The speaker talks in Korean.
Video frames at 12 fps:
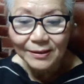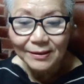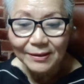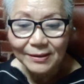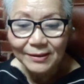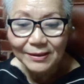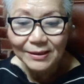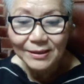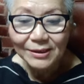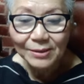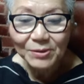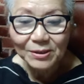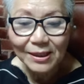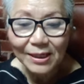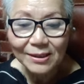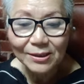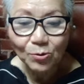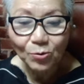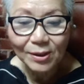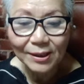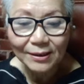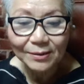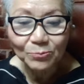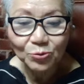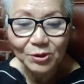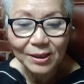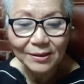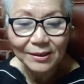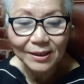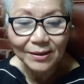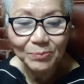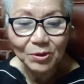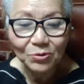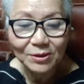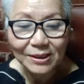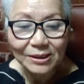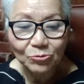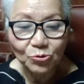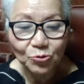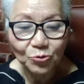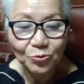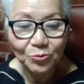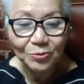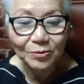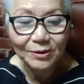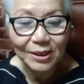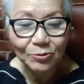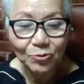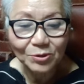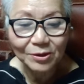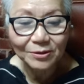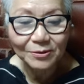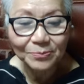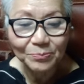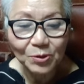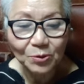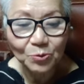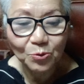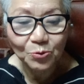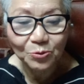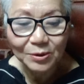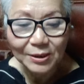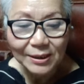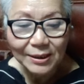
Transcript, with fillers: 에, 이재명 헬기 논란 부산대 병원 찾아온 윤 대통령 병동